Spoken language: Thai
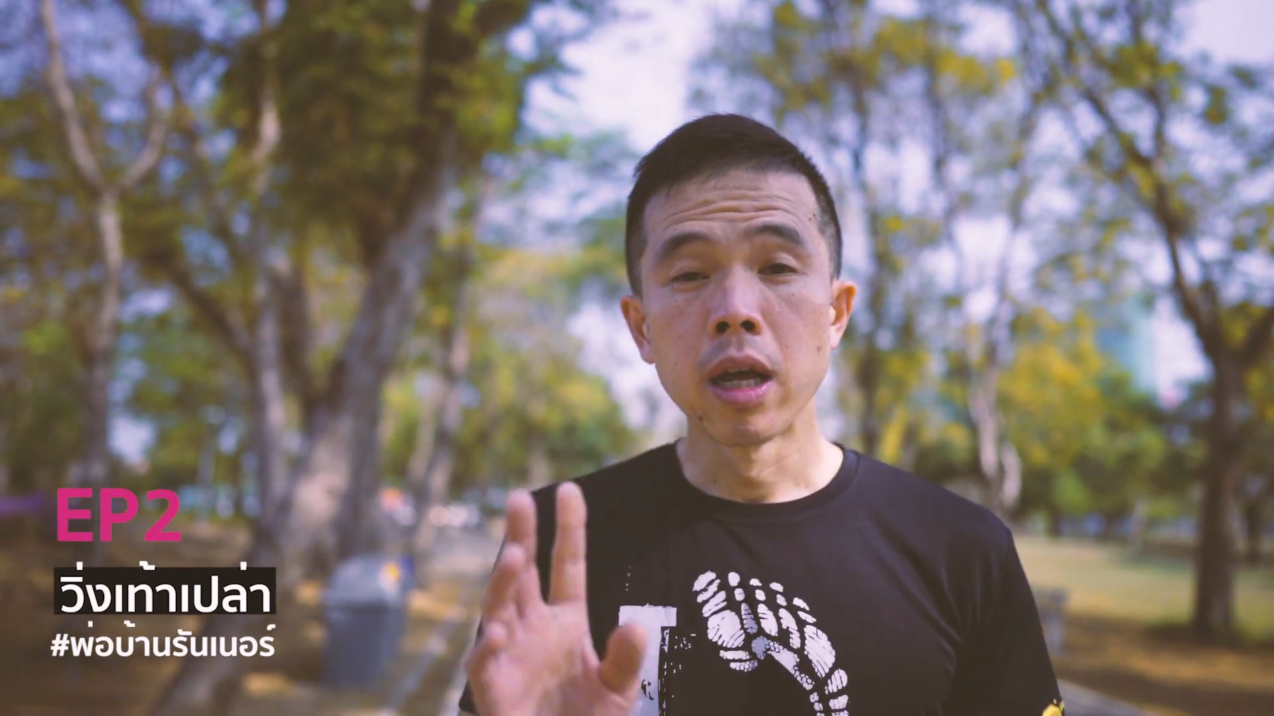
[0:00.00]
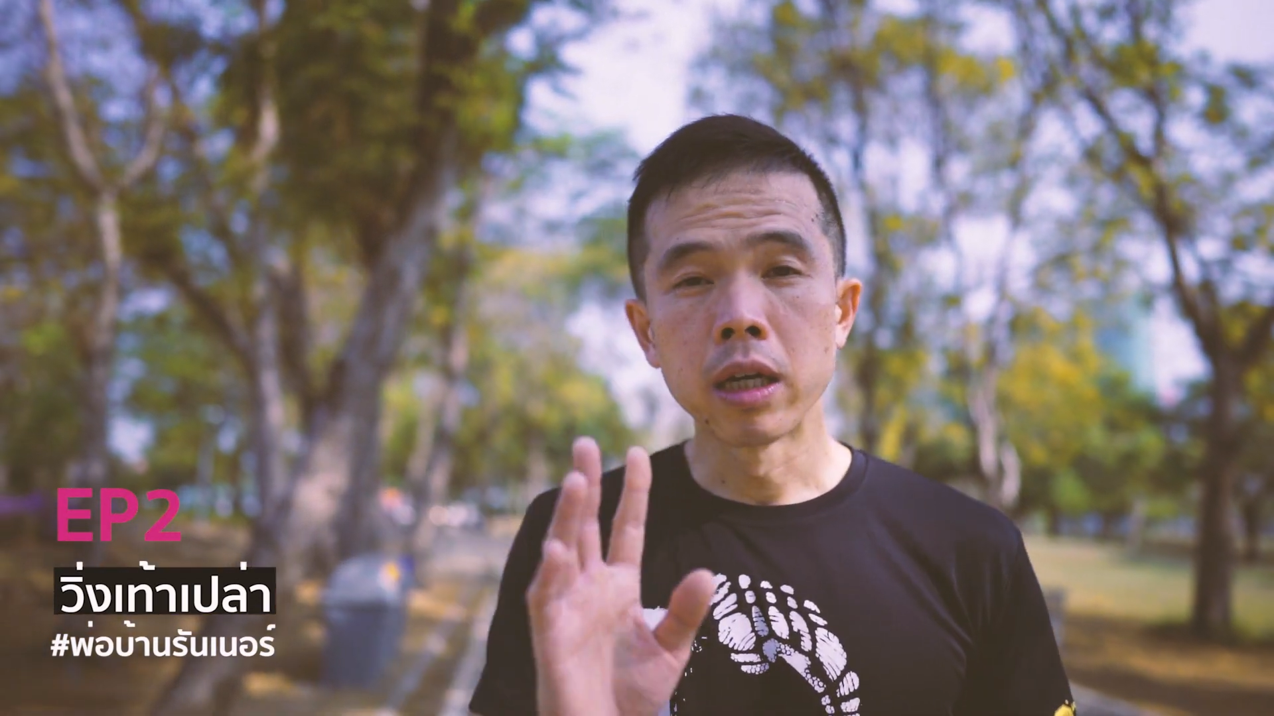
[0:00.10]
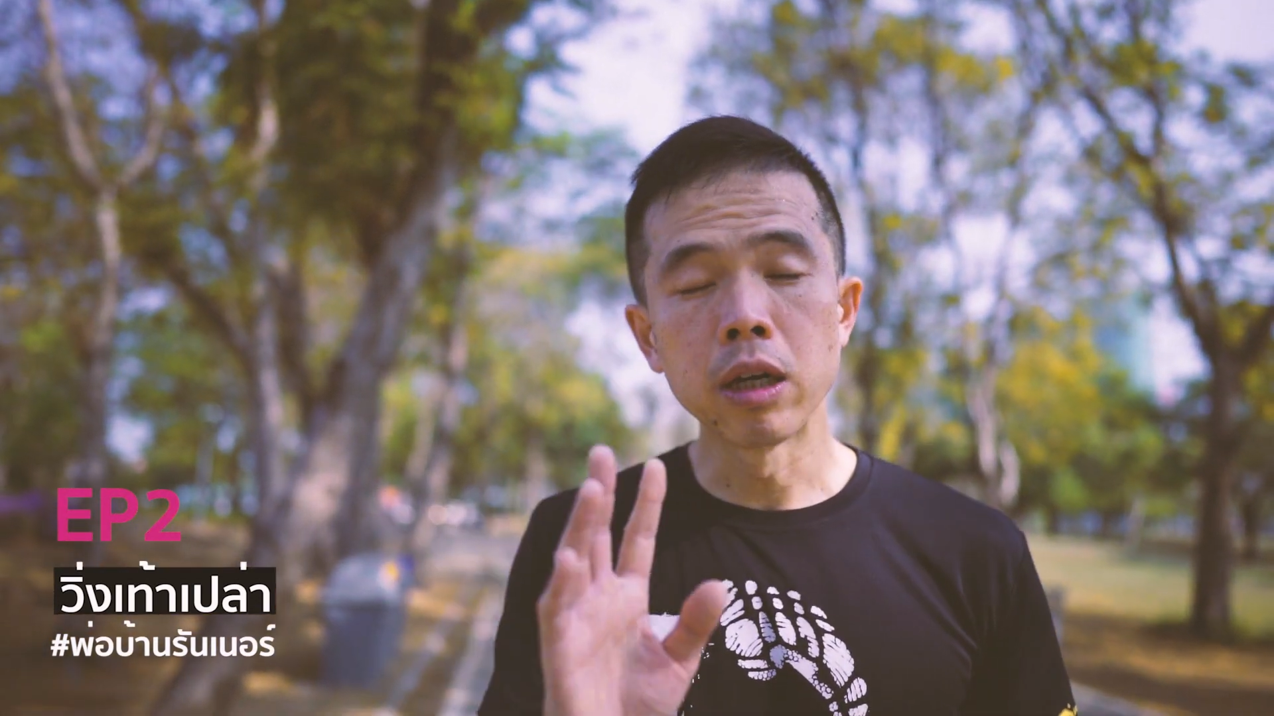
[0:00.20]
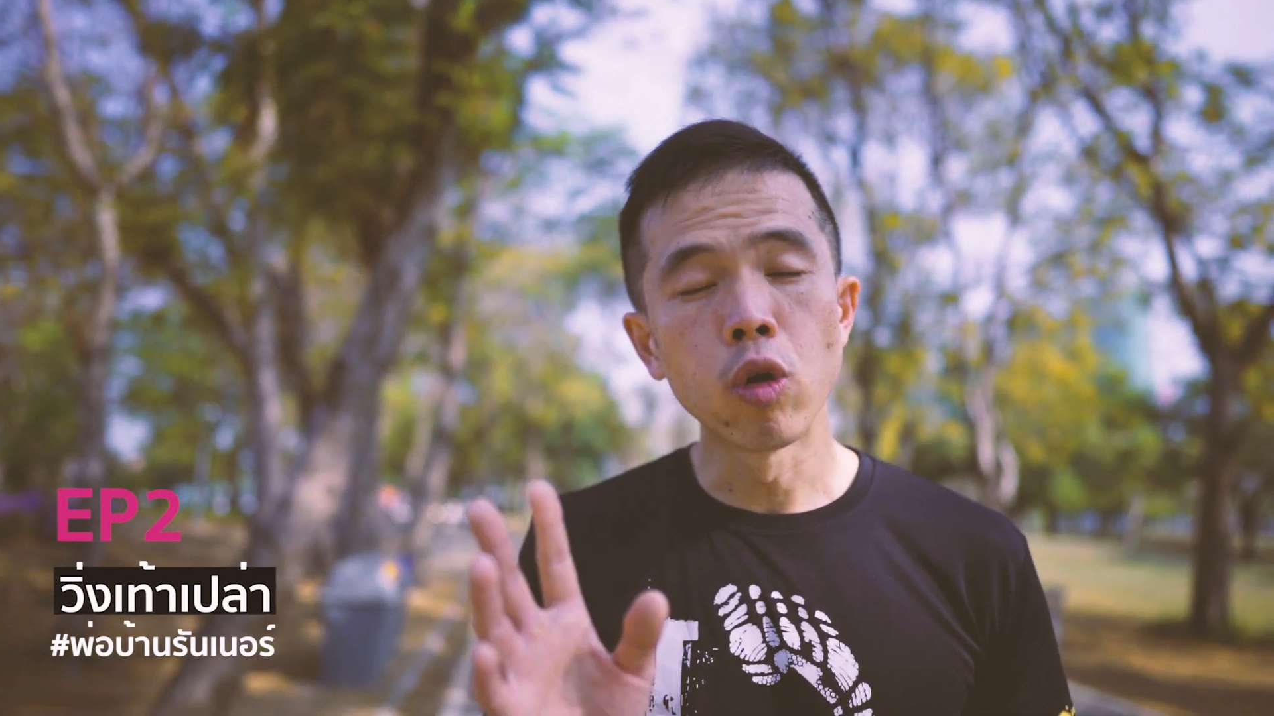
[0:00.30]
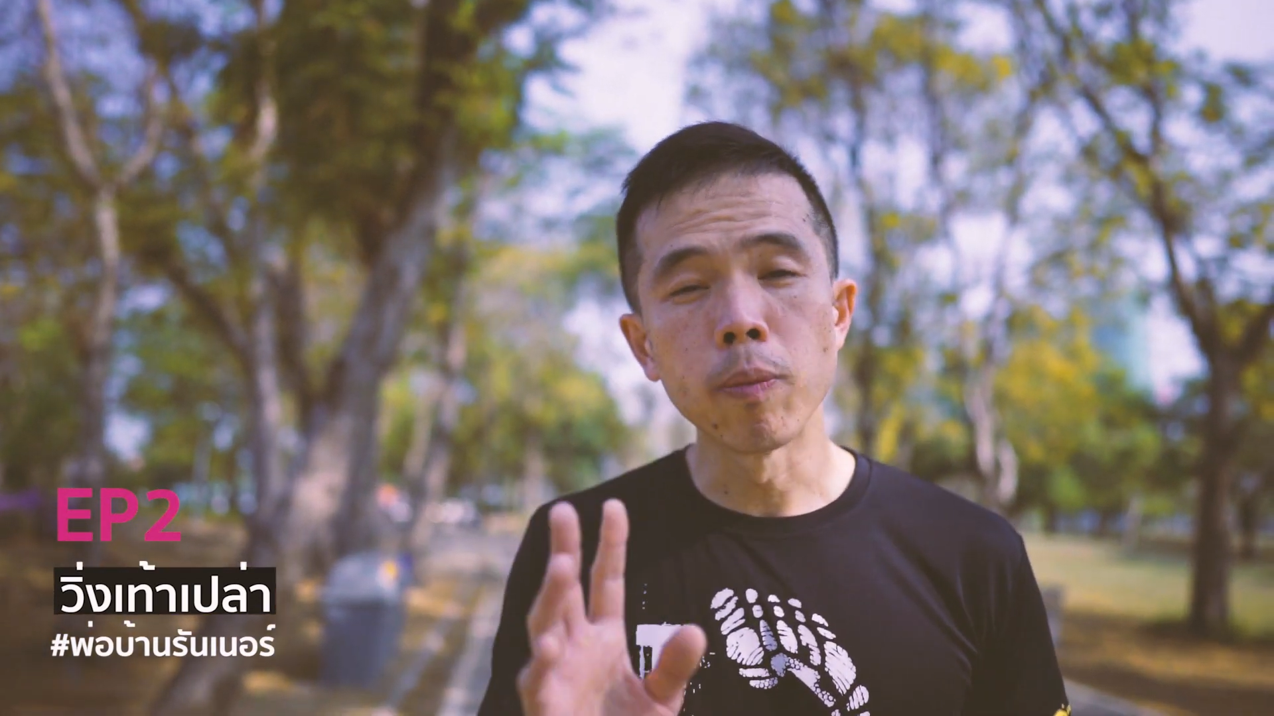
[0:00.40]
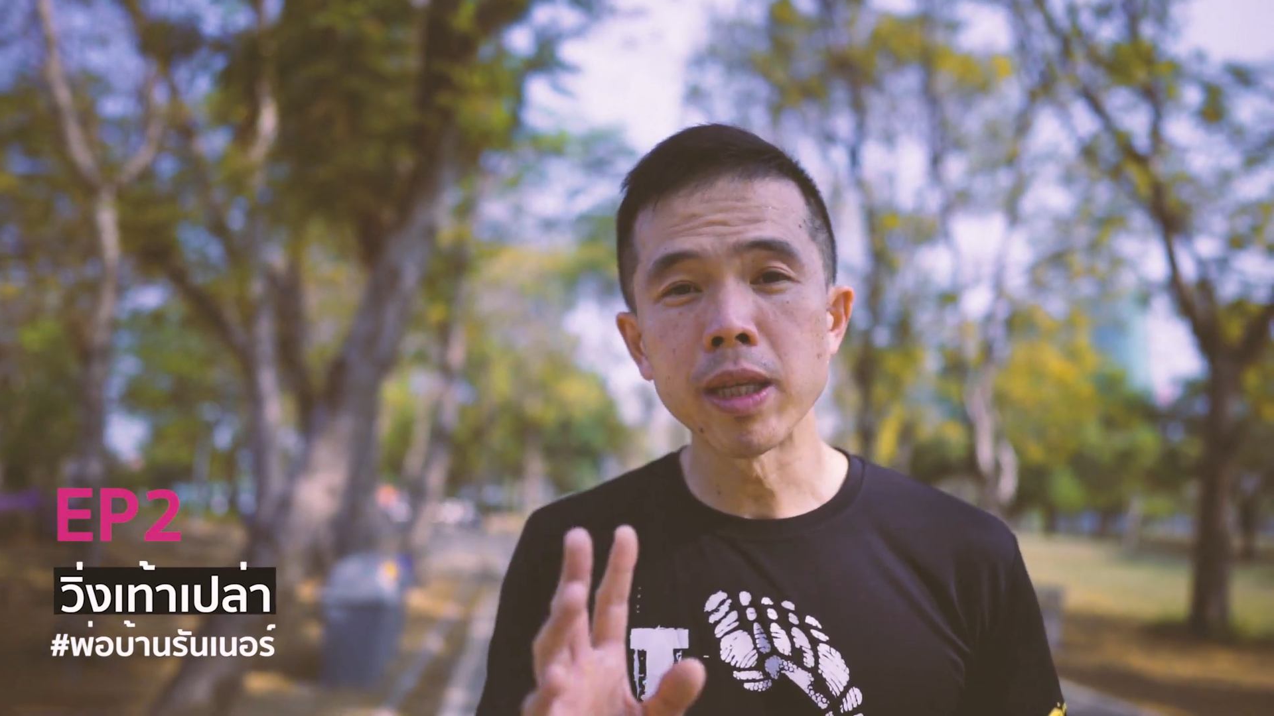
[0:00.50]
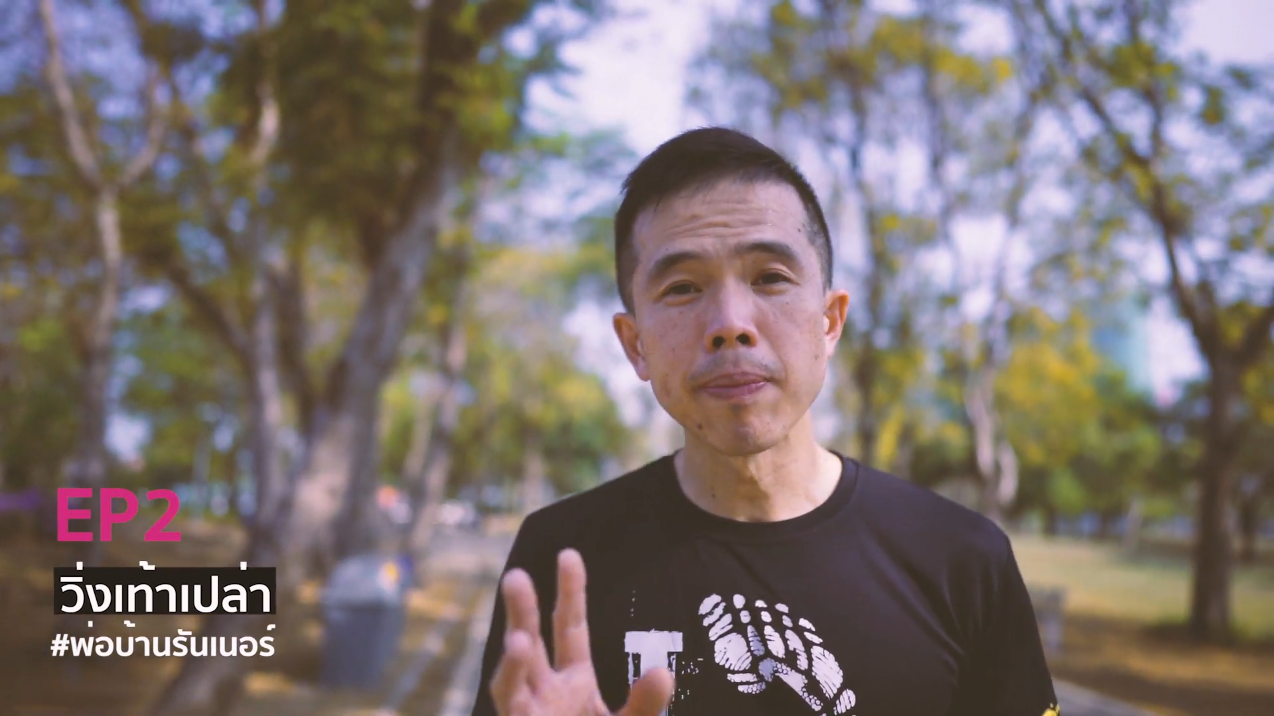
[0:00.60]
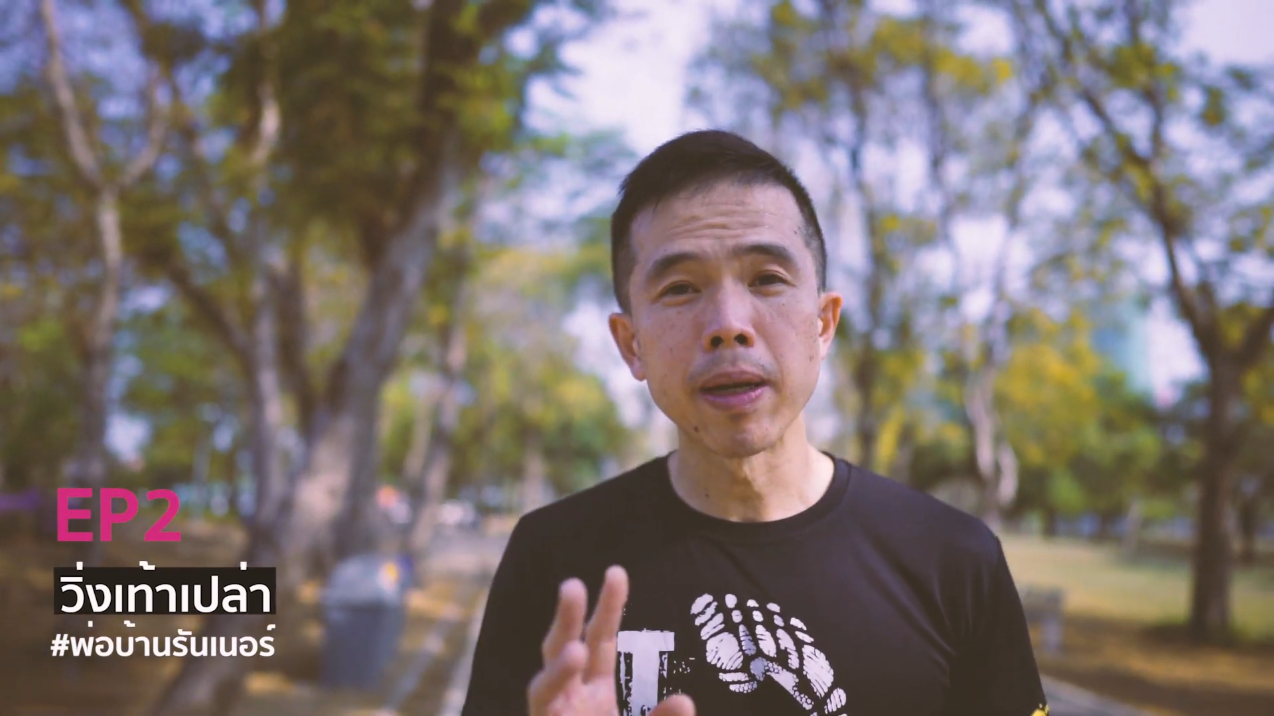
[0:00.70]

คือคุณไม่จำ